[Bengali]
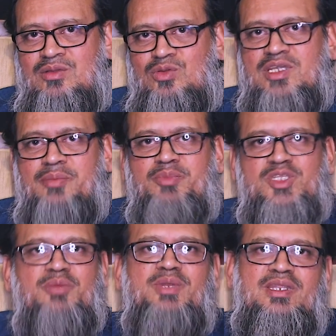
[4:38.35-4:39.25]
গোটা
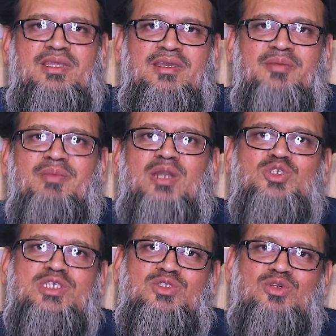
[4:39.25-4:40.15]
পৃথিবীর
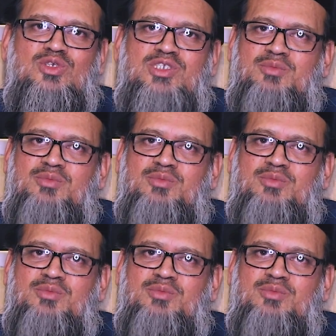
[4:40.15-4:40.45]
মানুষের জন্য